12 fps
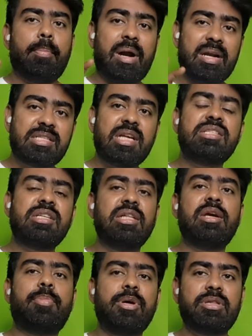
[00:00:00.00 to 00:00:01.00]
బండి సంజయ్
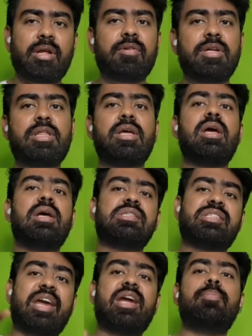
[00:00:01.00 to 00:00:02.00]
దిగిపోయిన తర్వాతే
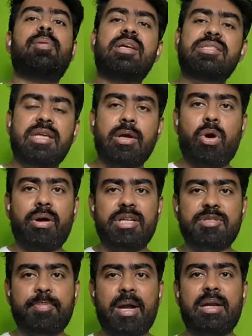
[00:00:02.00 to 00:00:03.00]
సెకండ్ ప్లేస్కి
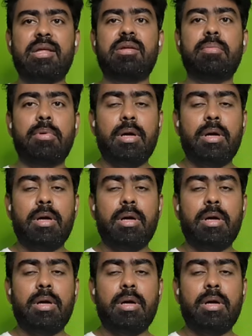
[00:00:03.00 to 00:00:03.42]
కాంగ్రెస్ పార్టీ